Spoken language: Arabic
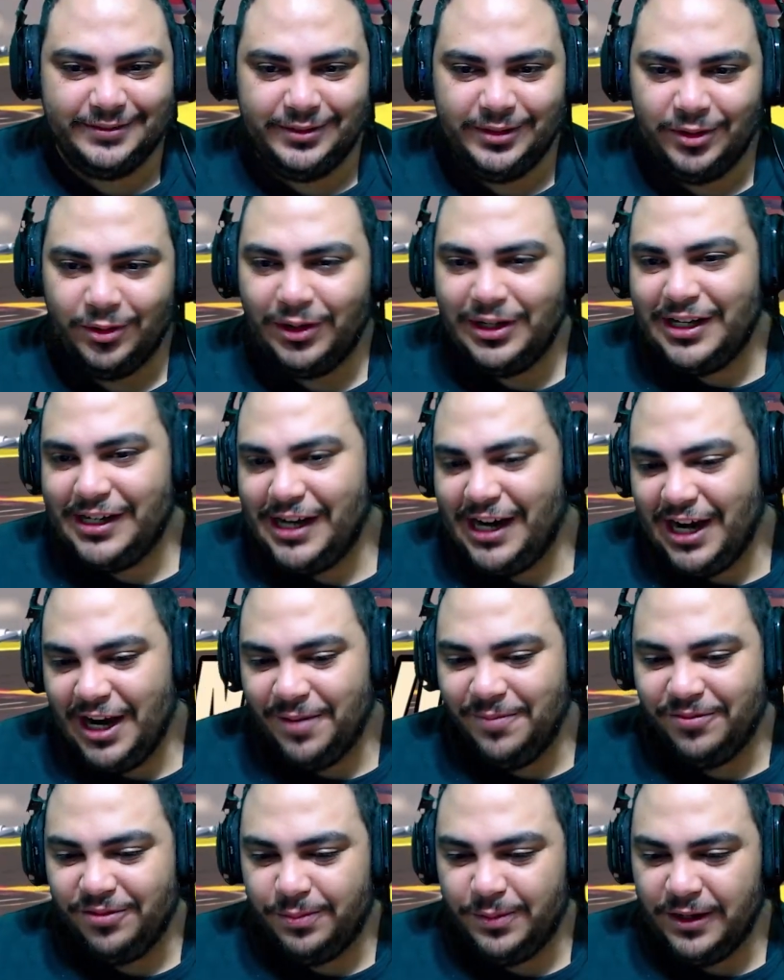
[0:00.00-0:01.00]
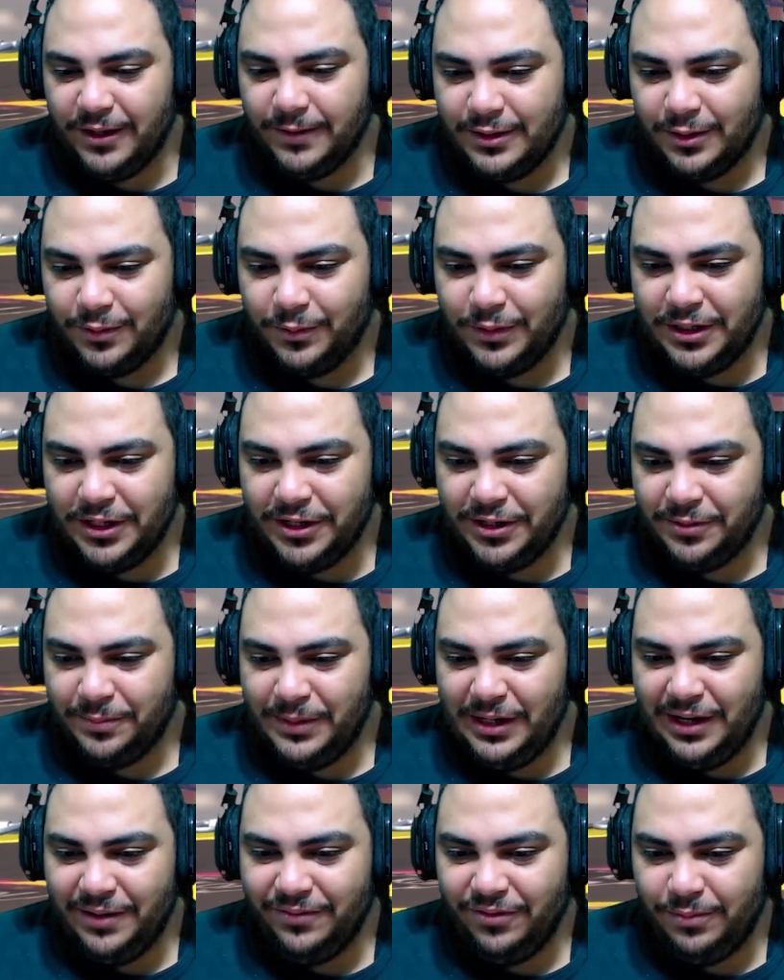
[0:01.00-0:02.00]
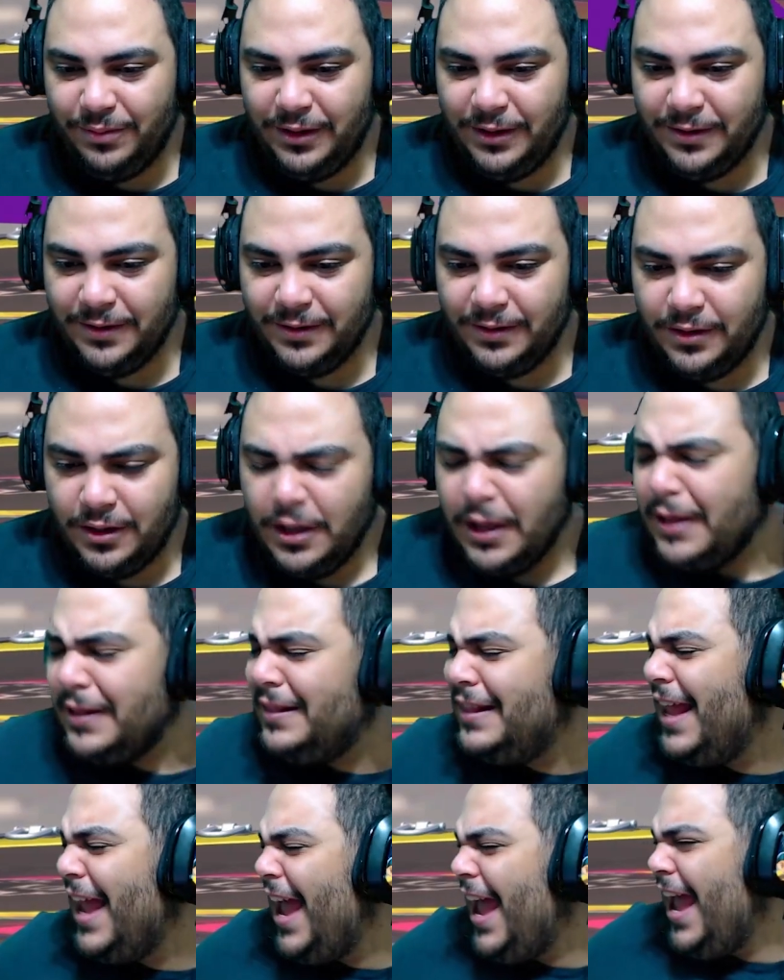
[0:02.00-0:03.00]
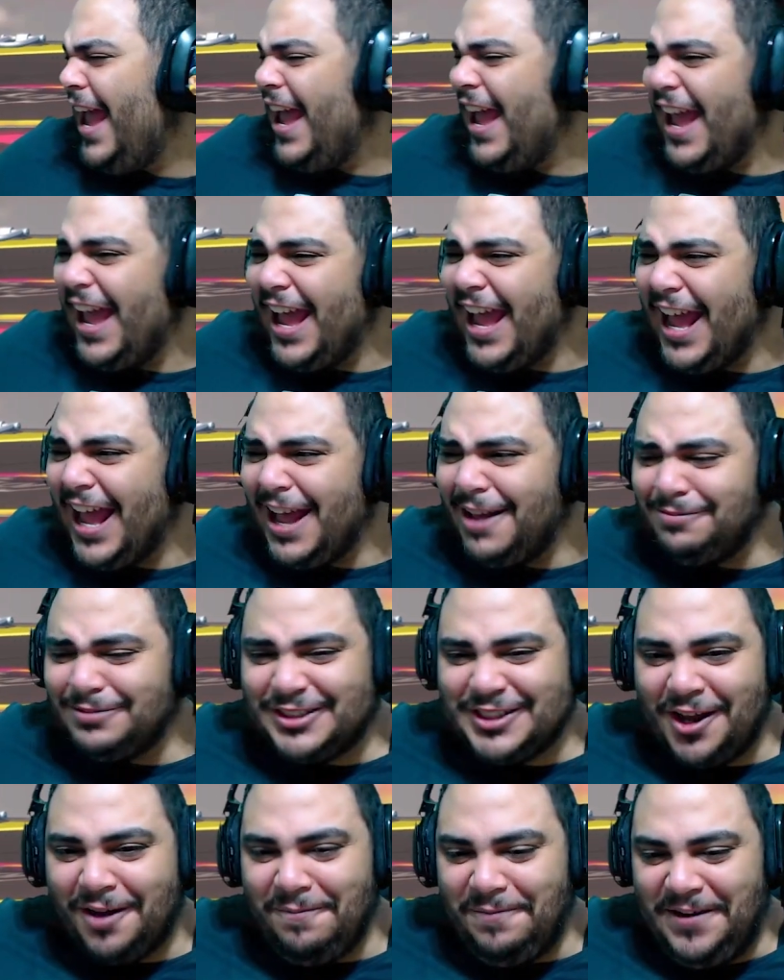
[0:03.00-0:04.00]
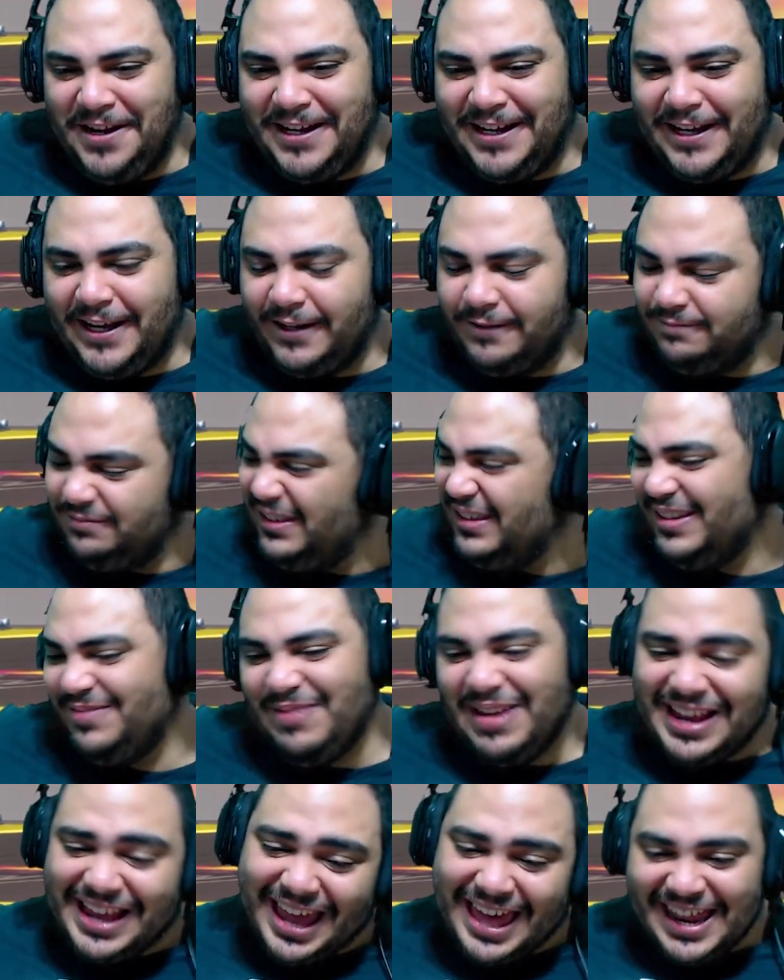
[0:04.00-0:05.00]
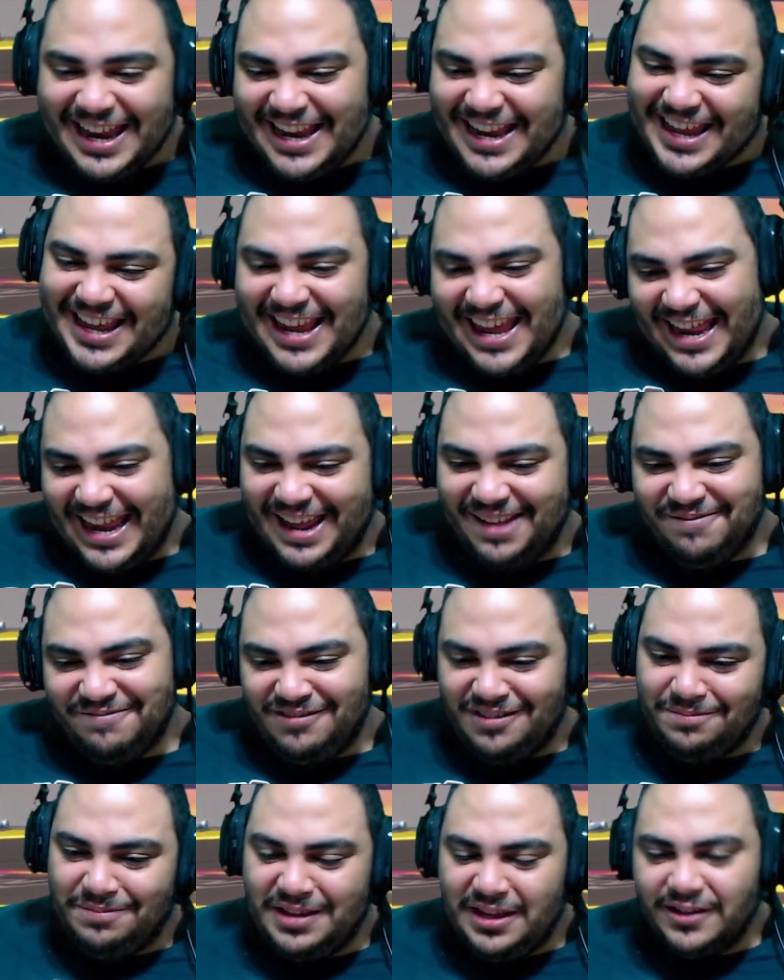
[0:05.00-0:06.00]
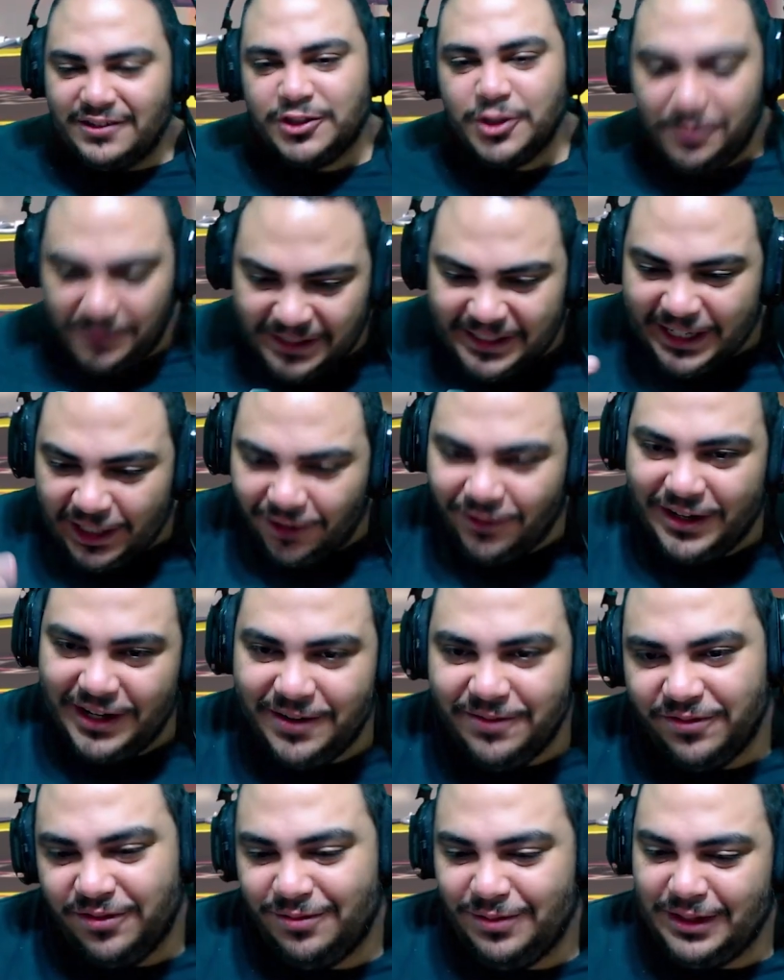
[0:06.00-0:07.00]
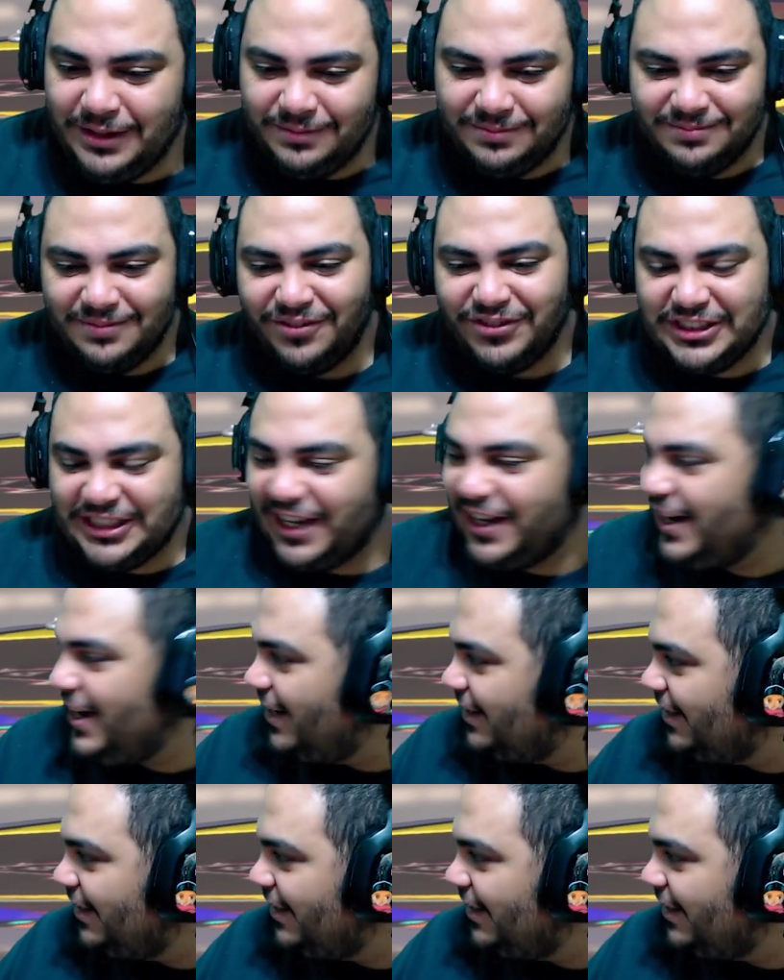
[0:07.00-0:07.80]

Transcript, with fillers: قول لنا انا الام في بي وينر مين الام في بي؟ ده جيب صبحي جيب ما كارين يجيب ام في بي صبحي جيب هو ام في بي مفيش كارينات